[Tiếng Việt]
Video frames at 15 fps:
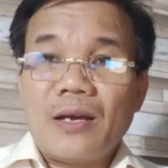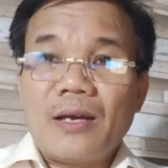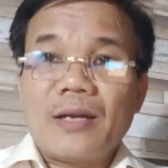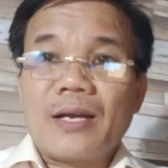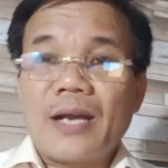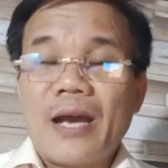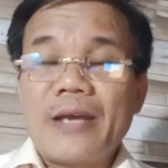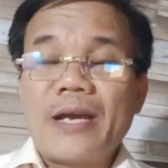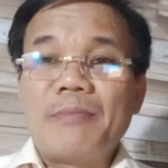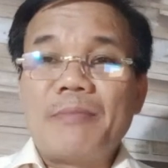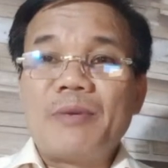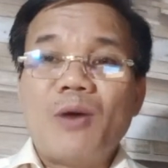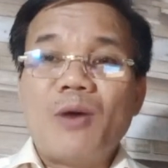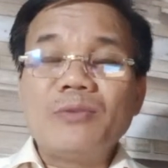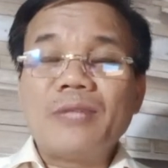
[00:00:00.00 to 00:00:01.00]
ngày hai
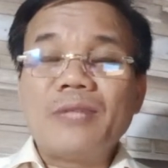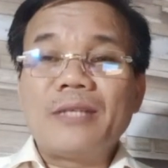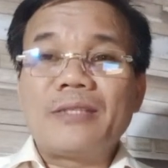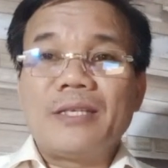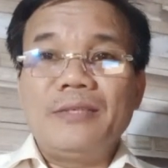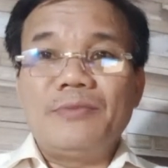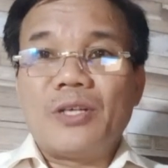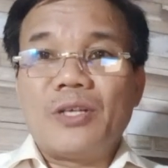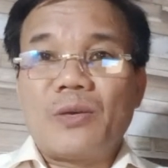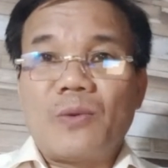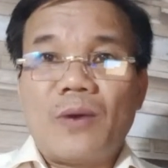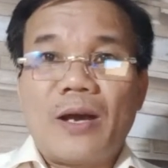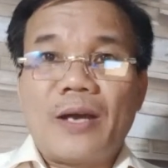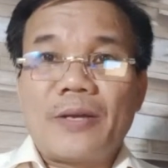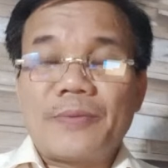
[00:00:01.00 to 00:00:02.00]
mươi bốn tháng chín vừa
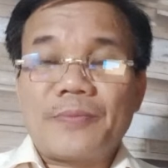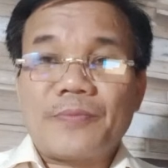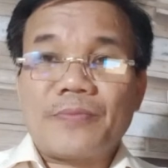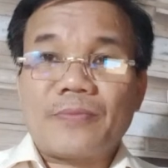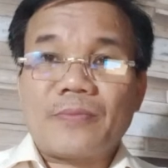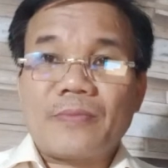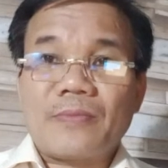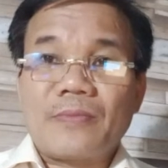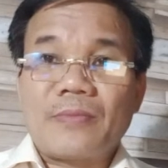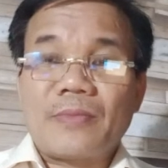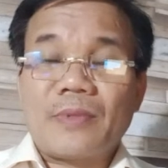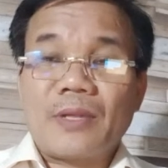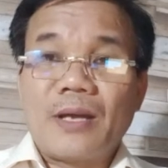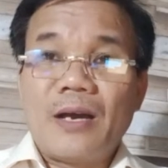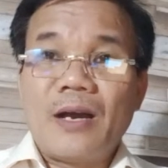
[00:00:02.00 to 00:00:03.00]
qua
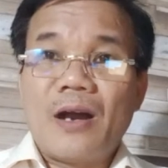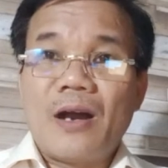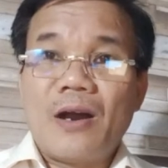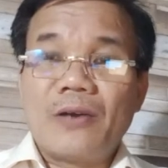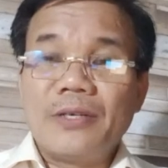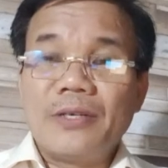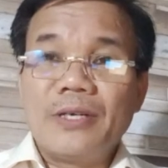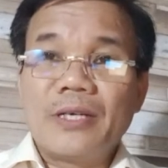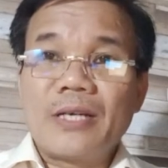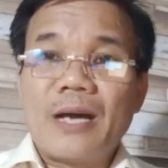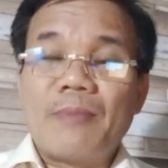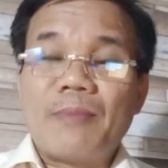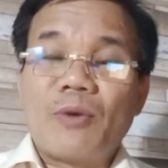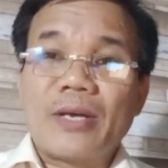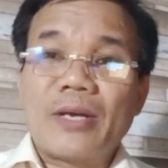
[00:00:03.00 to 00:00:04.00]
à, họ đưa
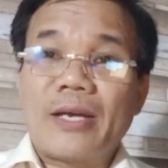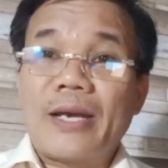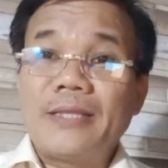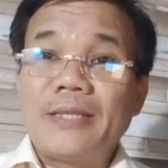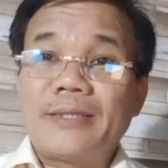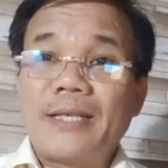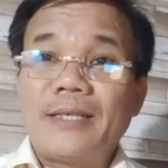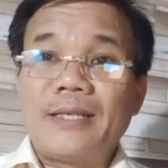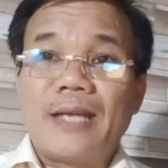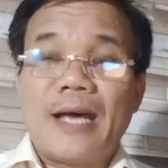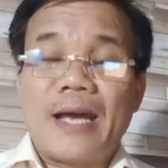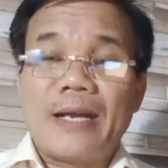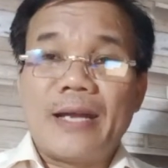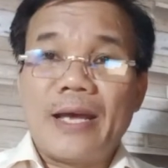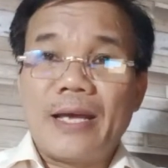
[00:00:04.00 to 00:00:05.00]
ra một cái kế sách
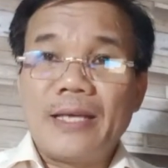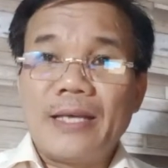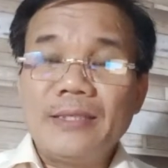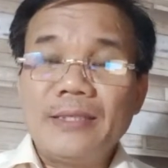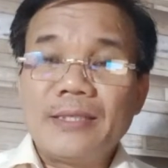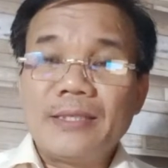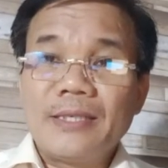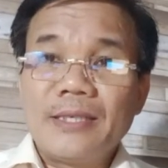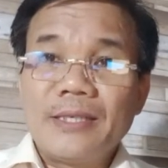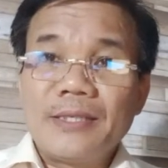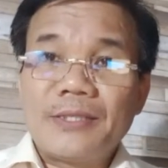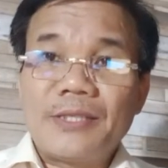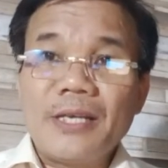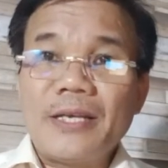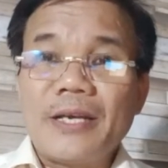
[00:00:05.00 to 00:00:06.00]
là để
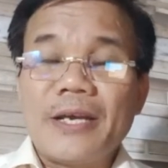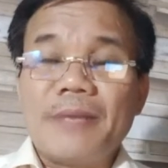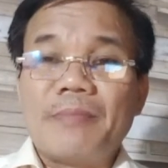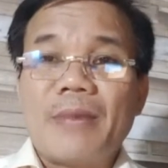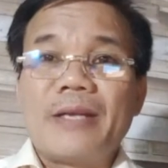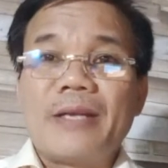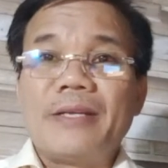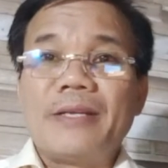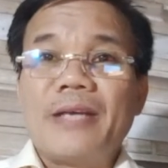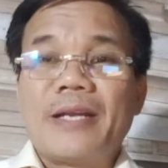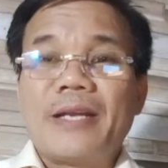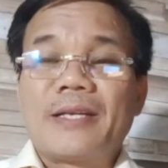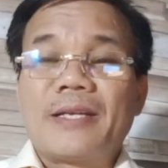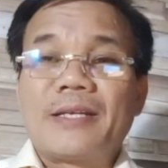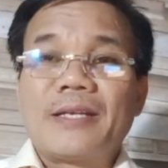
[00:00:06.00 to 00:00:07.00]
xét nghiệm a đê
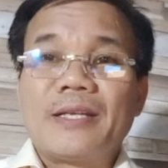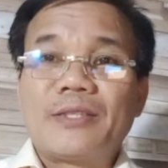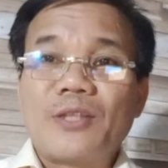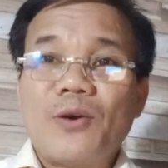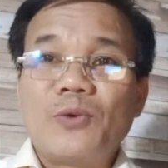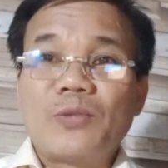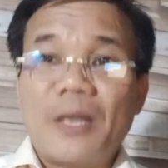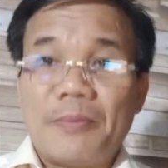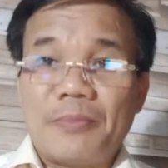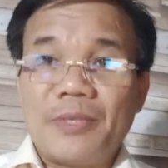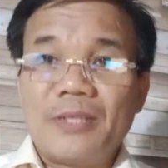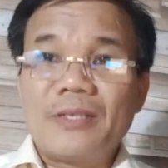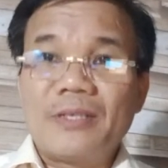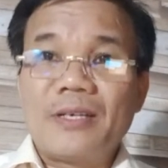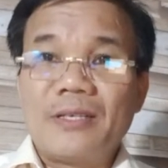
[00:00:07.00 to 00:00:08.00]
en, để thu thập
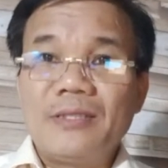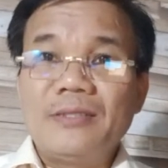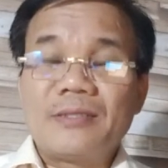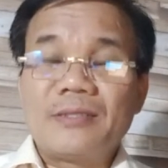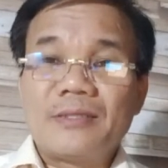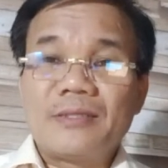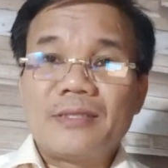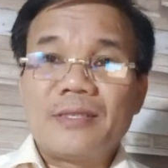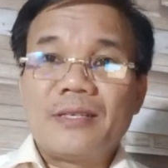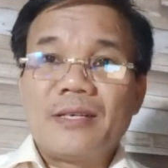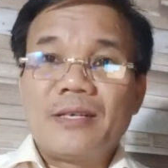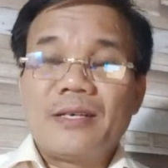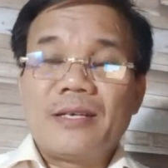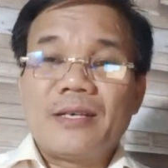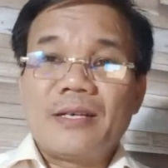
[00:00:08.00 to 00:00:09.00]
chứng cứ,
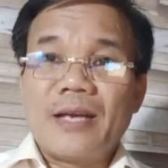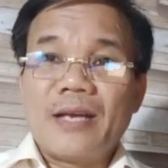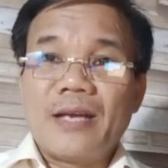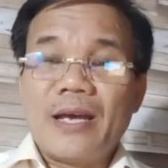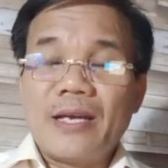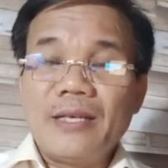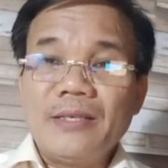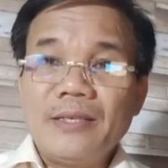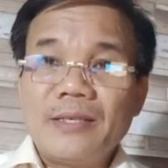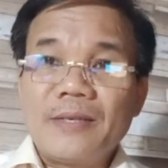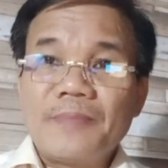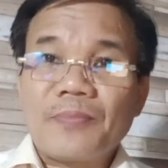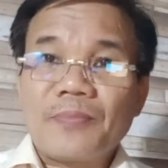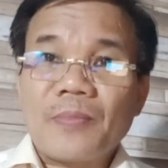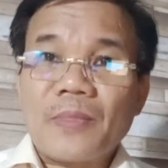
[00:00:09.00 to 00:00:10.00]
để
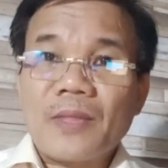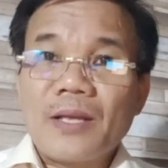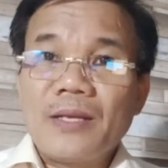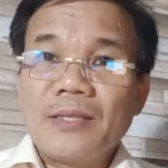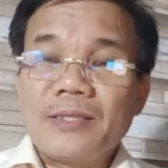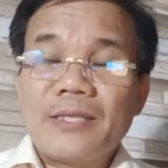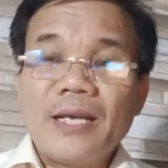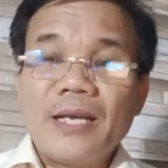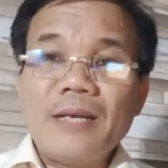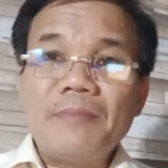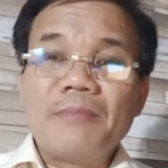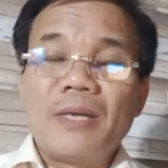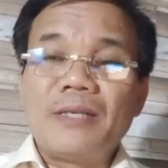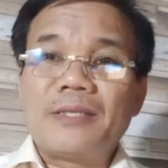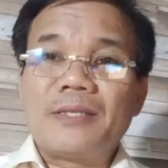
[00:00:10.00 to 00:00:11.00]
xác
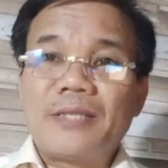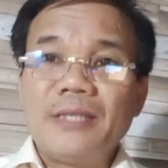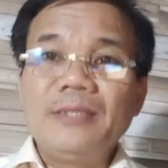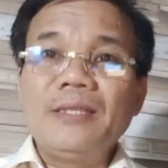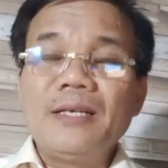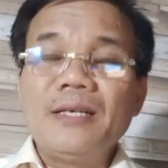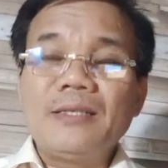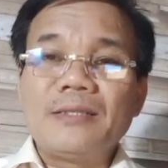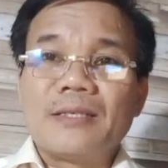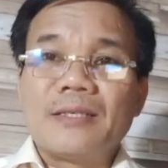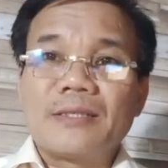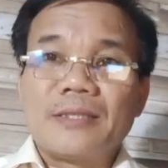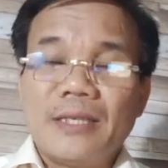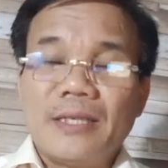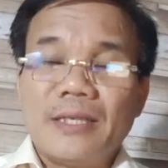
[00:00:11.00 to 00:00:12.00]
minh chính thức được những